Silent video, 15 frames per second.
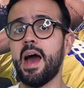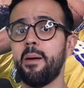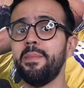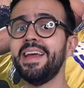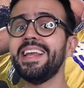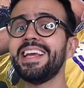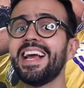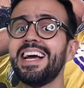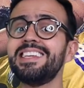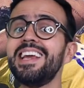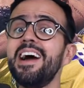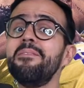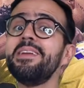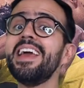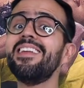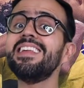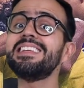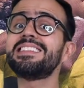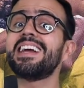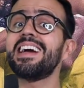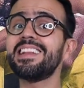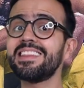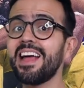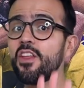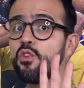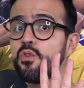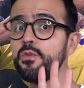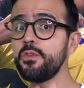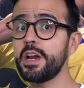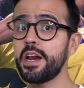América ya habría descartado
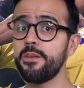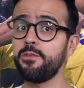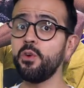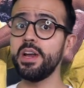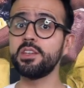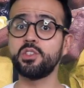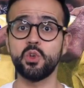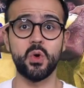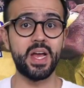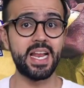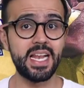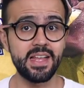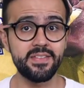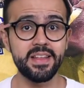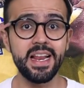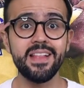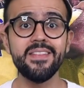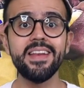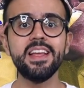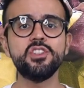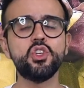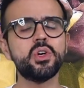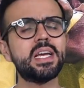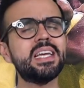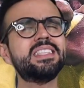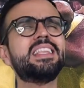un refuerzo. El lateral derecho que